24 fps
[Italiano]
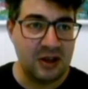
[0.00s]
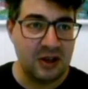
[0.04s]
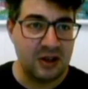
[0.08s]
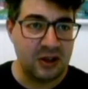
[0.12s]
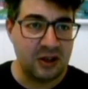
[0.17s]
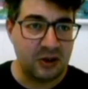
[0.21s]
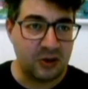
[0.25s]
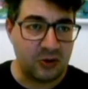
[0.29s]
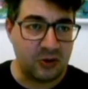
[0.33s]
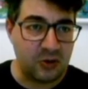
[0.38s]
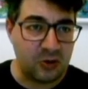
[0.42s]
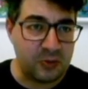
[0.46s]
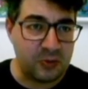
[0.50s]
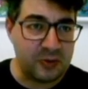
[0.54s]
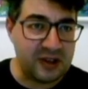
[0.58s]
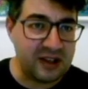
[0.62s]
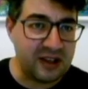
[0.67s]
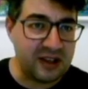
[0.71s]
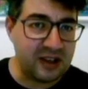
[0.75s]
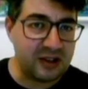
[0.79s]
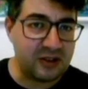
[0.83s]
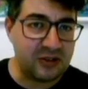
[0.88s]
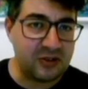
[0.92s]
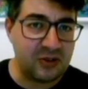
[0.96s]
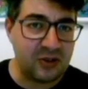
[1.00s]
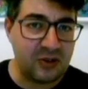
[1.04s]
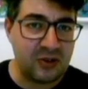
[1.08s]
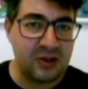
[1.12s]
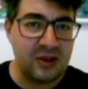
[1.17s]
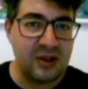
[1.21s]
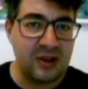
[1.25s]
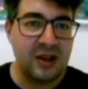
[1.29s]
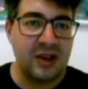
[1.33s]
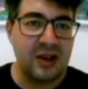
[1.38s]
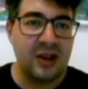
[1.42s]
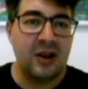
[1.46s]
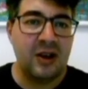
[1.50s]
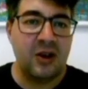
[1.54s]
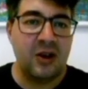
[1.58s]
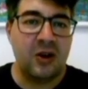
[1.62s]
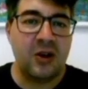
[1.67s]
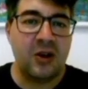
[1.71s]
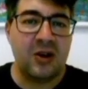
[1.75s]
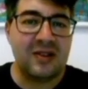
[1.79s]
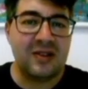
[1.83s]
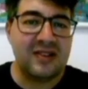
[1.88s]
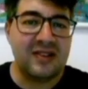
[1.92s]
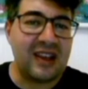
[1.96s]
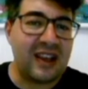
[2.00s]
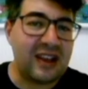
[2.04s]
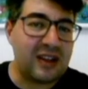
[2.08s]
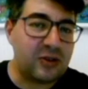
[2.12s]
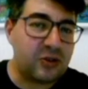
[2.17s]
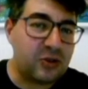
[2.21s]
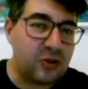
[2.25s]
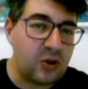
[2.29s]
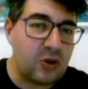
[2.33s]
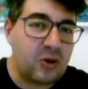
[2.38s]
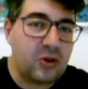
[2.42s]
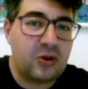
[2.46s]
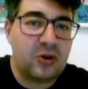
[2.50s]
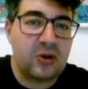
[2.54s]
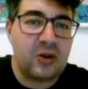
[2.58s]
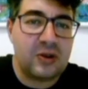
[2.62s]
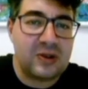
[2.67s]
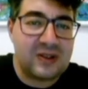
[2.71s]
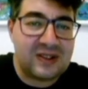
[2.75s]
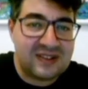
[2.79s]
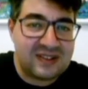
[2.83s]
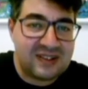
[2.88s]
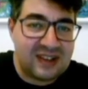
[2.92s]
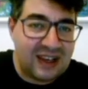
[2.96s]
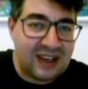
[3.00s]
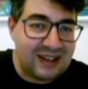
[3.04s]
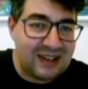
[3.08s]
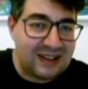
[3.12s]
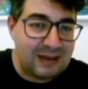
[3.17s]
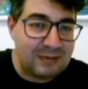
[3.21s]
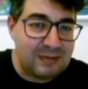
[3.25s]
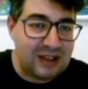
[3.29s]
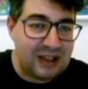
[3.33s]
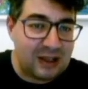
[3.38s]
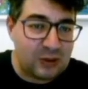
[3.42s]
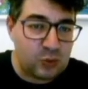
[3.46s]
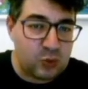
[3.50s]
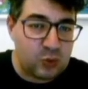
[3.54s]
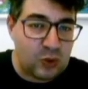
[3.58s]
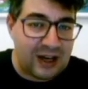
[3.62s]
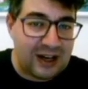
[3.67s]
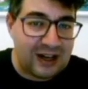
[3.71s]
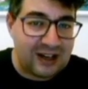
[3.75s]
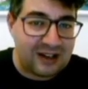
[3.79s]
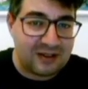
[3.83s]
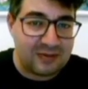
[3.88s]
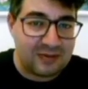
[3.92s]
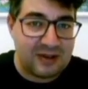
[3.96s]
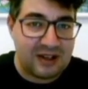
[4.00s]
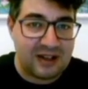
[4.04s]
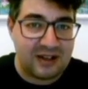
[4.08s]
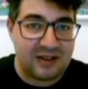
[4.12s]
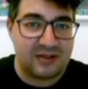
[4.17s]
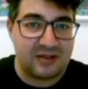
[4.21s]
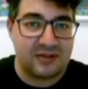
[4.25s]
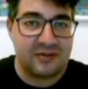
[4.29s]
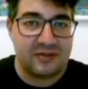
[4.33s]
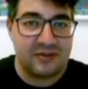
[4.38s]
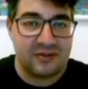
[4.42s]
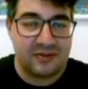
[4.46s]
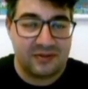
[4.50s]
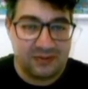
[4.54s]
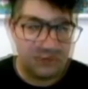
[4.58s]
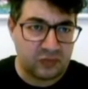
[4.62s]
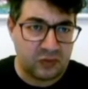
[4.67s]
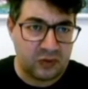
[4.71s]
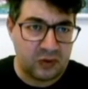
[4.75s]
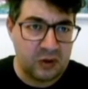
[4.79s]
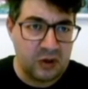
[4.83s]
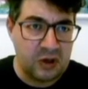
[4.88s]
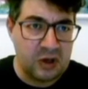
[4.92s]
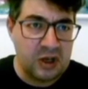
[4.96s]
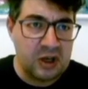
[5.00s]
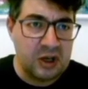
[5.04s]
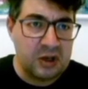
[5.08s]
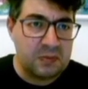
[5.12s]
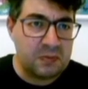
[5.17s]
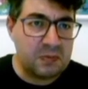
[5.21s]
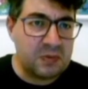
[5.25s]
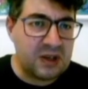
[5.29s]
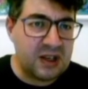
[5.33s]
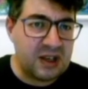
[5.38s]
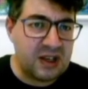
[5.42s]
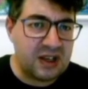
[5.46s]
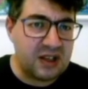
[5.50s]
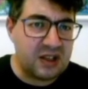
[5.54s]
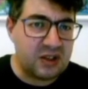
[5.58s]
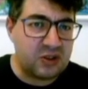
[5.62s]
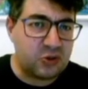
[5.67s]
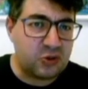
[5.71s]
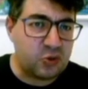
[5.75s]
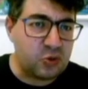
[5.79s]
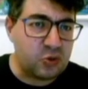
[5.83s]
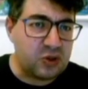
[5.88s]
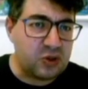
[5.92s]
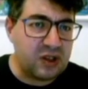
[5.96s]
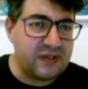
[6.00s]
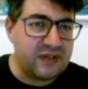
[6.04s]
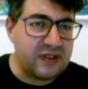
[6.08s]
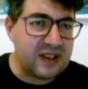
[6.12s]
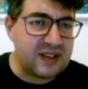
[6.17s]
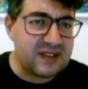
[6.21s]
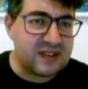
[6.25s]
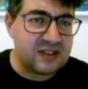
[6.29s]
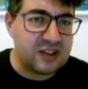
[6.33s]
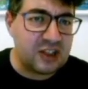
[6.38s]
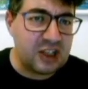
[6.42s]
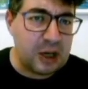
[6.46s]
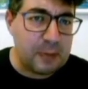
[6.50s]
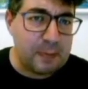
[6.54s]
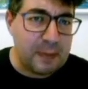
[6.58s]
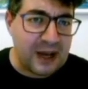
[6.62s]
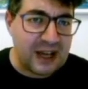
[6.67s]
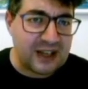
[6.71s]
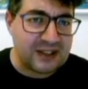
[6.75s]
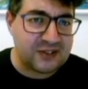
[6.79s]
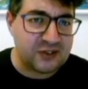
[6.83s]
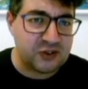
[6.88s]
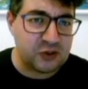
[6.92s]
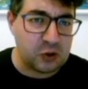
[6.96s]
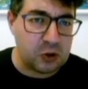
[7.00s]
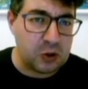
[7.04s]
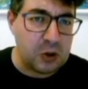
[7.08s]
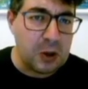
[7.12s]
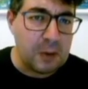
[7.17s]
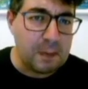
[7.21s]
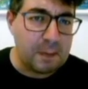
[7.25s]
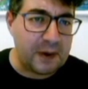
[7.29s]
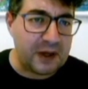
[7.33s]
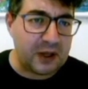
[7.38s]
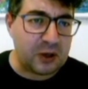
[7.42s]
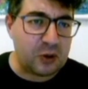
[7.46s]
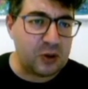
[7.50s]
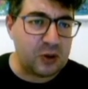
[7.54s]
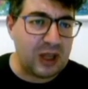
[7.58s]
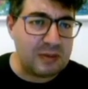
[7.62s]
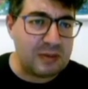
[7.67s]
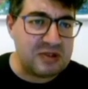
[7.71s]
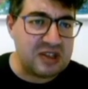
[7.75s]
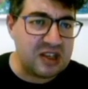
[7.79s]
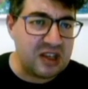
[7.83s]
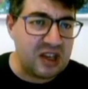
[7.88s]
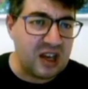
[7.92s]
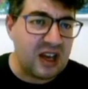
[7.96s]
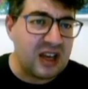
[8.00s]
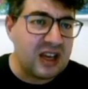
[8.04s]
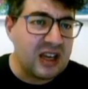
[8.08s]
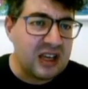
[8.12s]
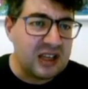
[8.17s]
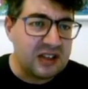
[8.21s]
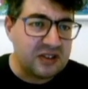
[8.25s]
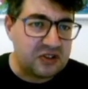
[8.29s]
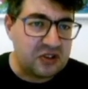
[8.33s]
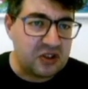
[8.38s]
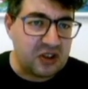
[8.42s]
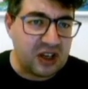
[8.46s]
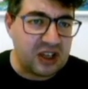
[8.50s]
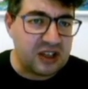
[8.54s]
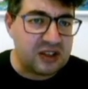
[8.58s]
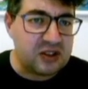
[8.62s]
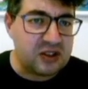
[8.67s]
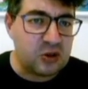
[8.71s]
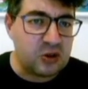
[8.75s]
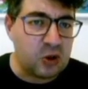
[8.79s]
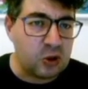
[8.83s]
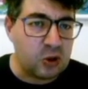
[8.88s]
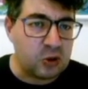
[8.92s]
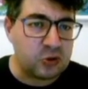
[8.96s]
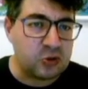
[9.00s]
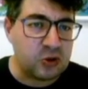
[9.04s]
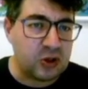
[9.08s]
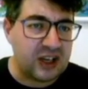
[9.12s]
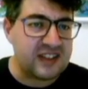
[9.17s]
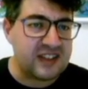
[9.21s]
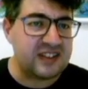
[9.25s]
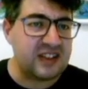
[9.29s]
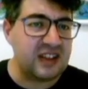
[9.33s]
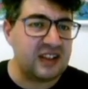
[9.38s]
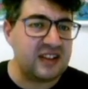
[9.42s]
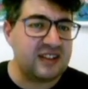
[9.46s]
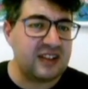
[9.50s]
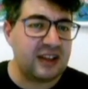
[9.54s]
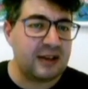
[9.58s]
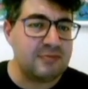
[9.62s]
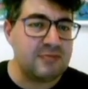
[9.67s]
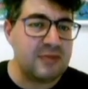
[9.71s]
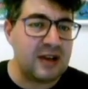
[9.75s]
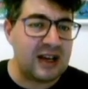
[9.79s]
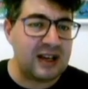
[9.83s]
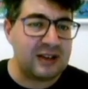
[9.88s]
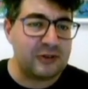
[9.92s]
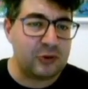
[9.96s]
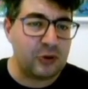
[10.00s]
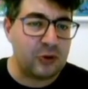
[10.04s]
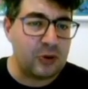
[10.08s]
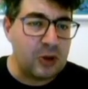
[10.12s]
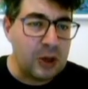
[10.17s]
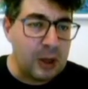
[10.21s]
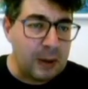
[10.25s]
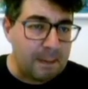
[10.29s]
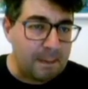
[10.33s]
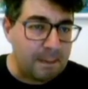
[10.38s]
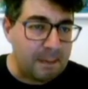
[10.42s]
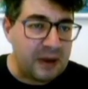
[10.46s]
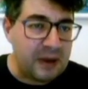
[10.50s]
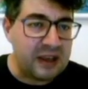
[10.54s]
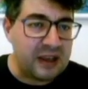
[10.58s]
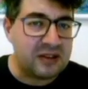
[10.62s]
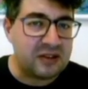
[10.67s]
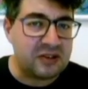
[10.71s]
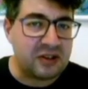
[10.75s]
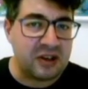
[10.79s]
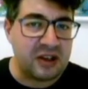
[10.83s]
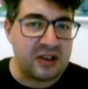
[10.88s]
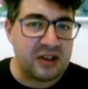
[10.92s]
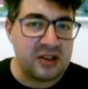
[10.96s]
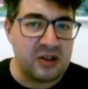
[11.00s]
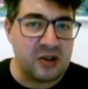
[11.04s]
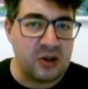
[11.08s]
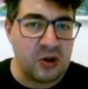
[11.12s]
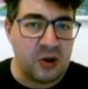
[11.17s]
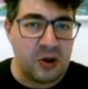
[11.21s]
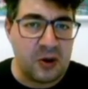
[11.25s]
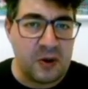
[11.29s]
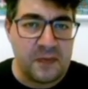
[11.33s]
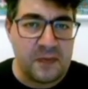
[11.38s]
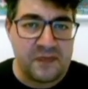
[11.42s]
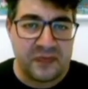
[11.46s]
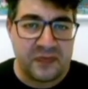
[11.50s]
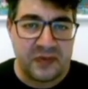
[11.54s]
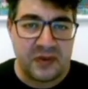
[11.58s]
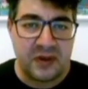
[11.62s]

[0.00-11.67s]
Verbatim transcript: Come detto? Ho detto consegnami la tua arma! Ma tu devi essere pazzo, parola mia! Ti rendi conto che sei disarmato, mentre io...